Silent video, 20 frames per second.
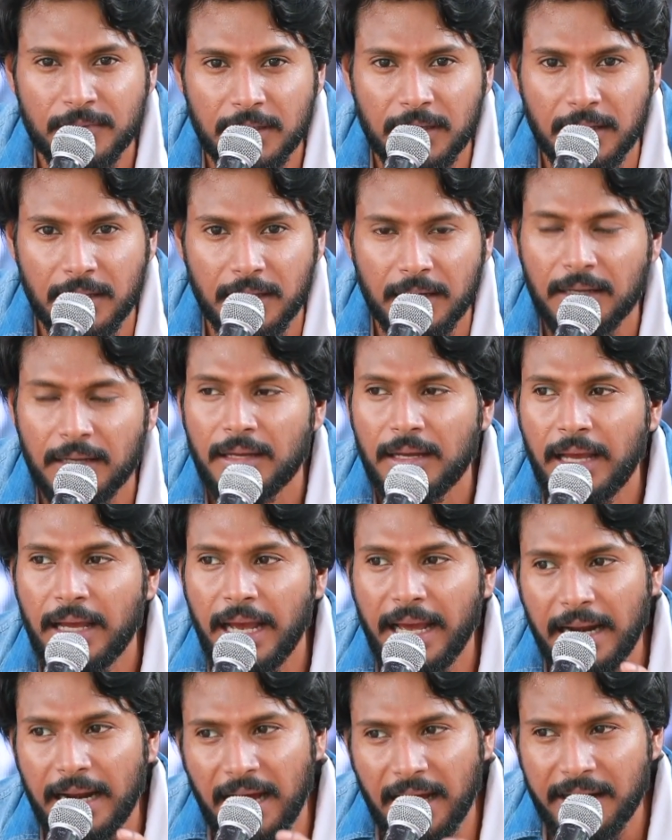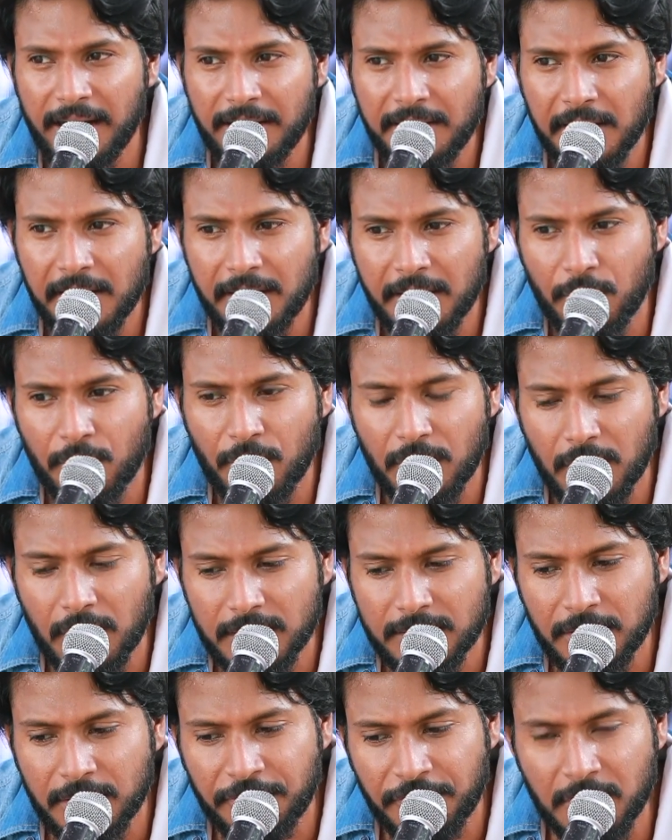కదా అండ్ ఆనంద్ అని ఒక
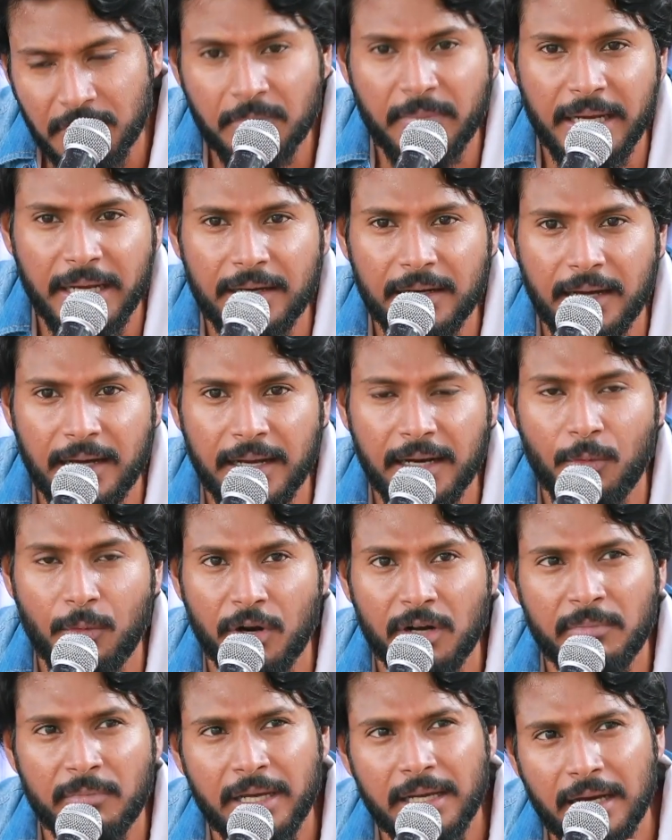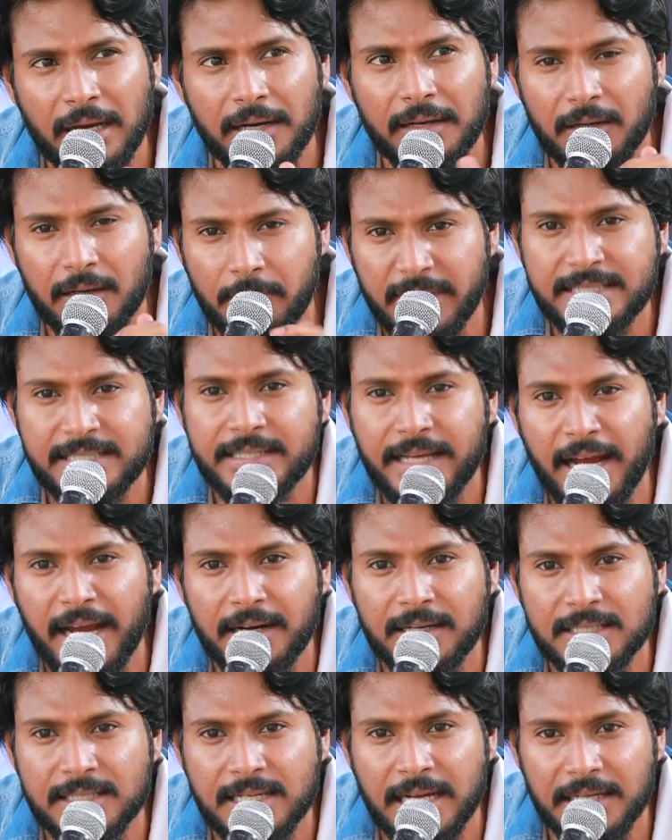అతను ఫిల్మ్ మేకర్ కానీ వన్ ఆఫ్ మై కెరియర్ బెస్ట్
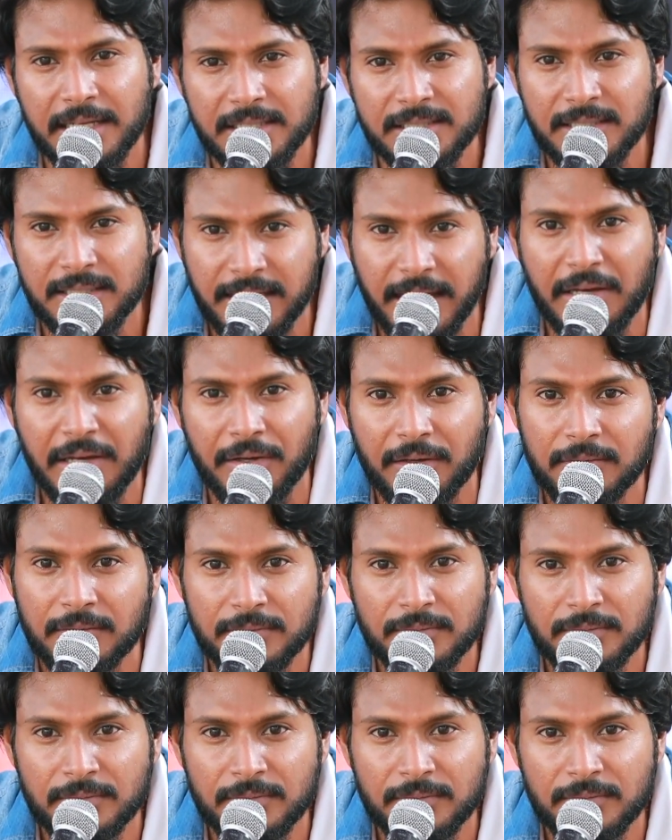క్యారెక్టర్స్ నాకు ఇచ్చింది టైగర్